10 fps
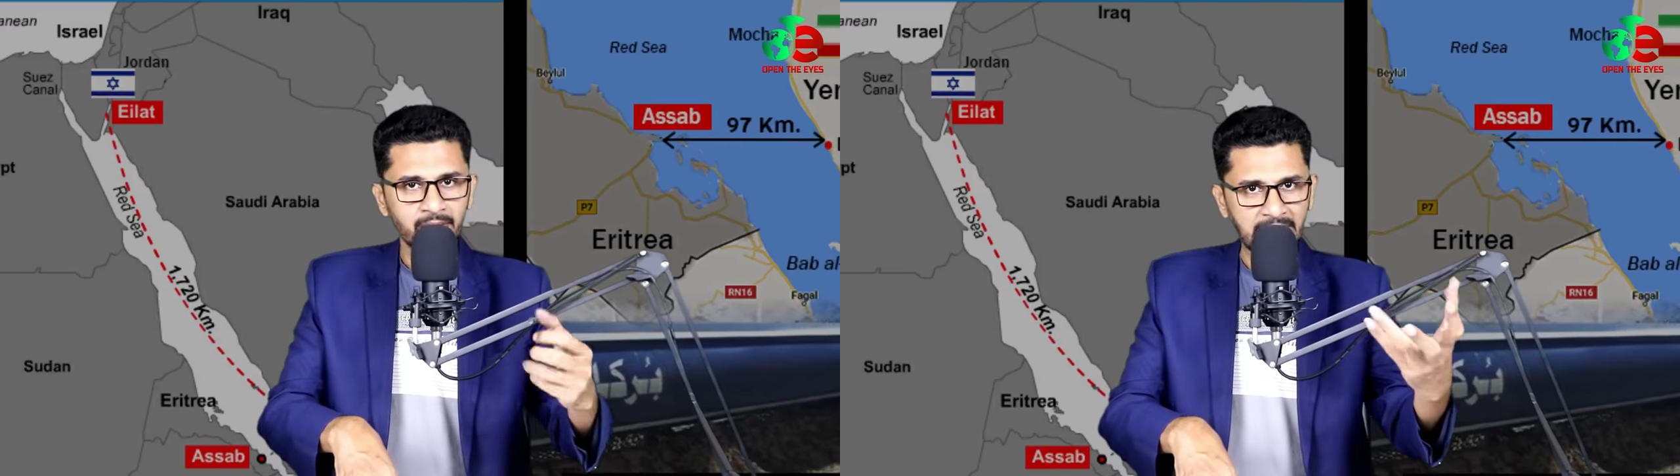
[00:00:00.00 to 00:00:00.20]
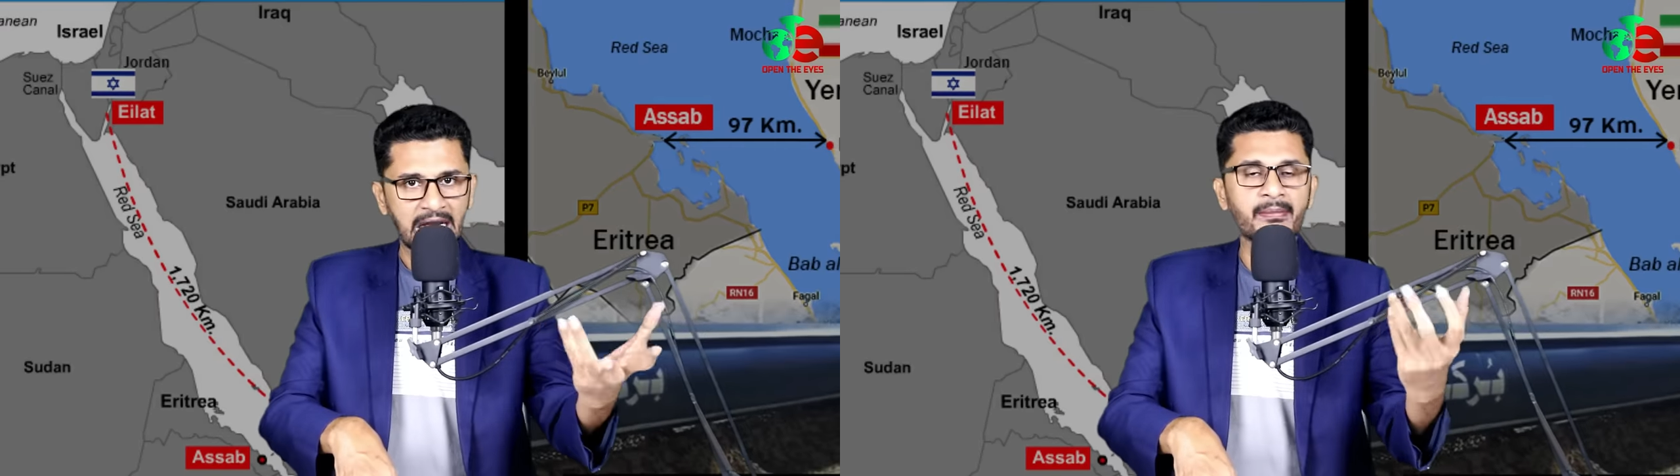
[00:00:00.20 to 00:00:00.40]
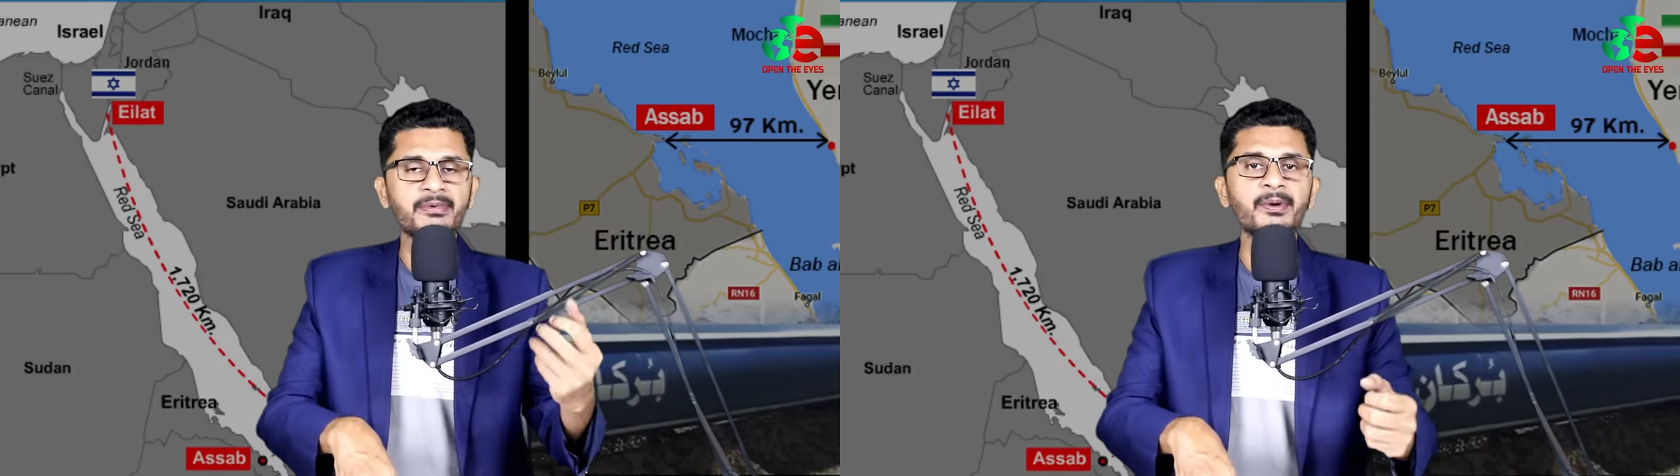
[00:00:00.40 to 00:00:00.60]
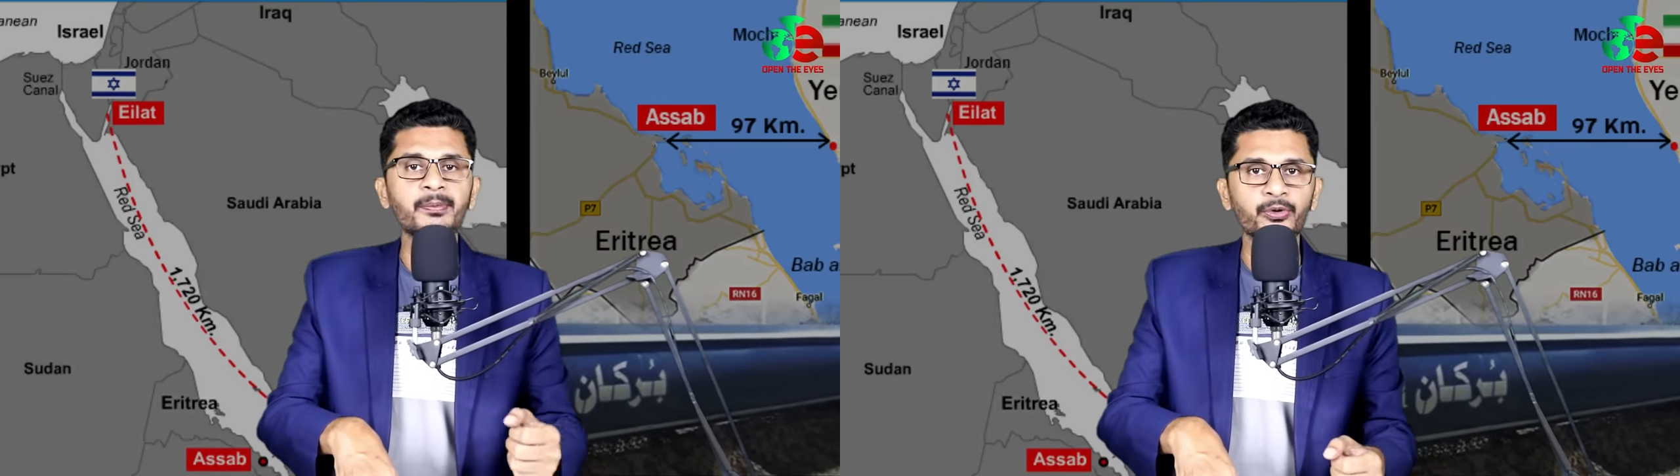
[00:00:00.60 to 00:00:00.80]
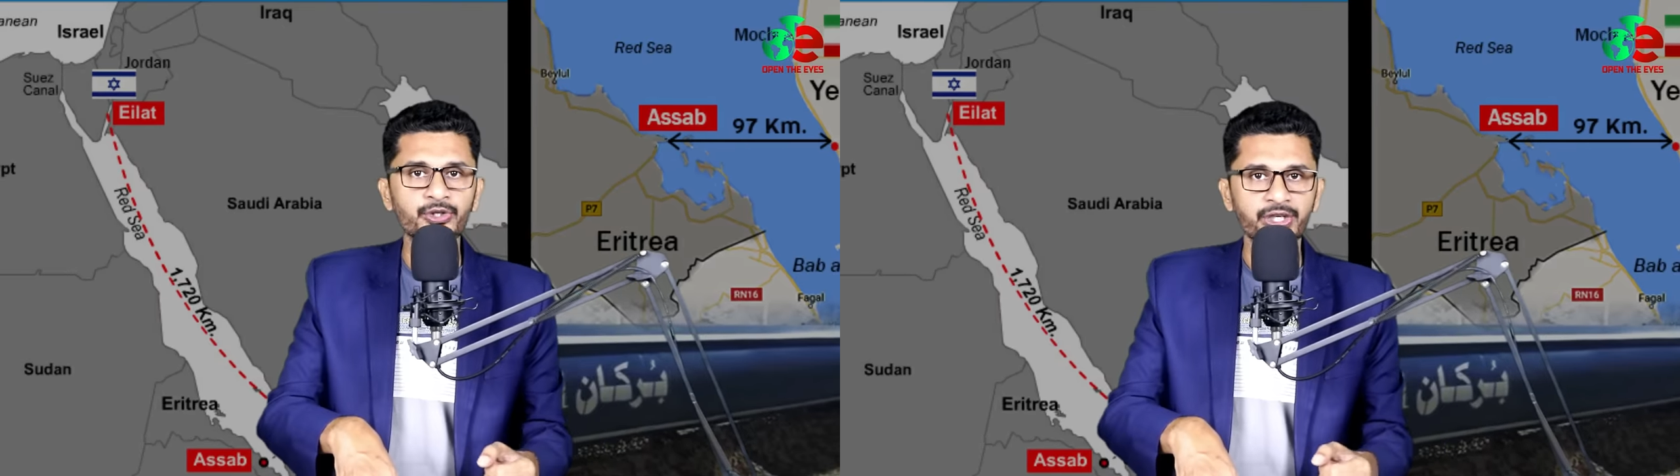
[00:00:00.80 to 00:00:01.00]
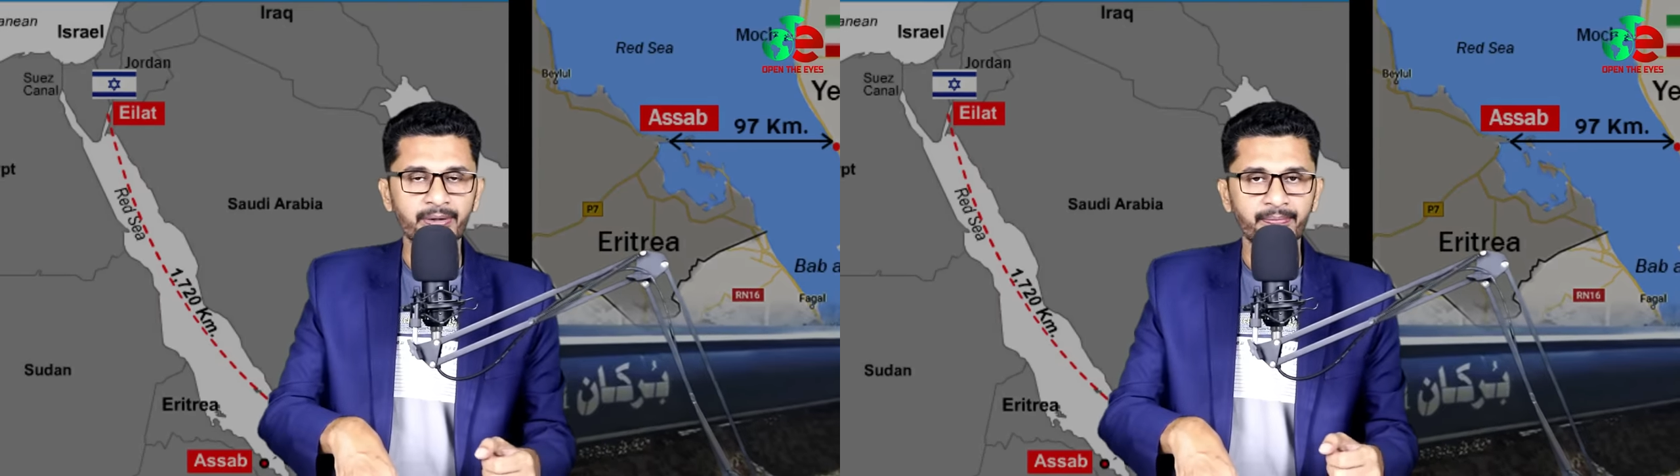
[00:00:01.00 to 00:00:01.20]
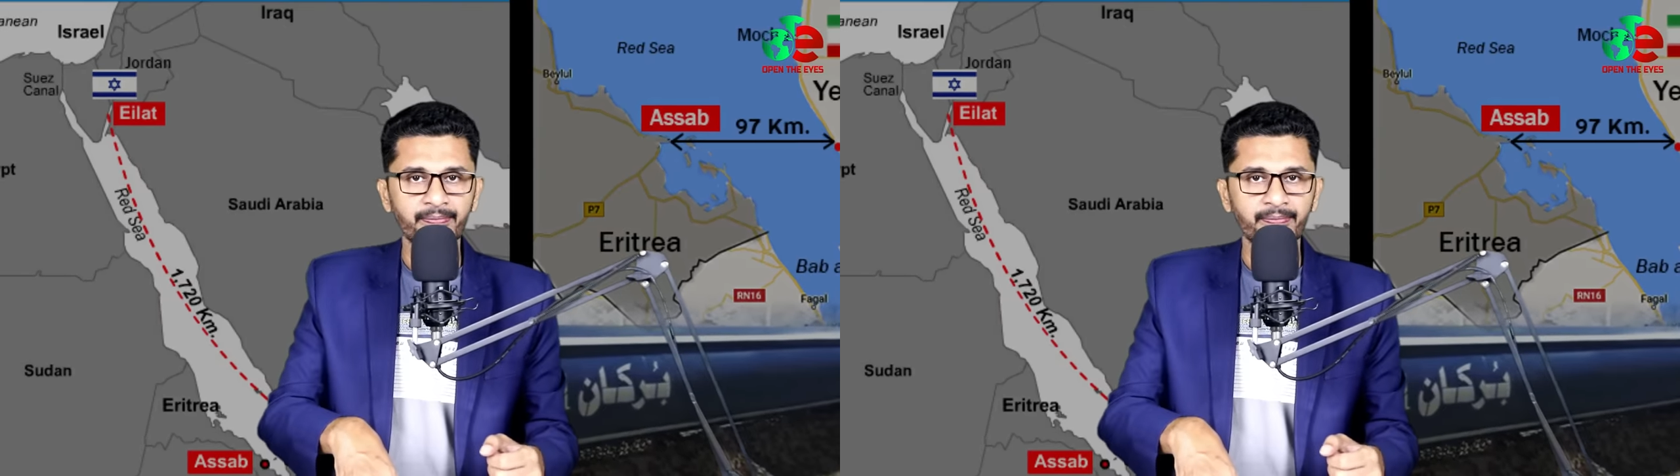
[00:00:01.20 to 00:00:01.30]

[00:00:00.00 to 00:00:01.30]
তেলাবিবে পড়ছে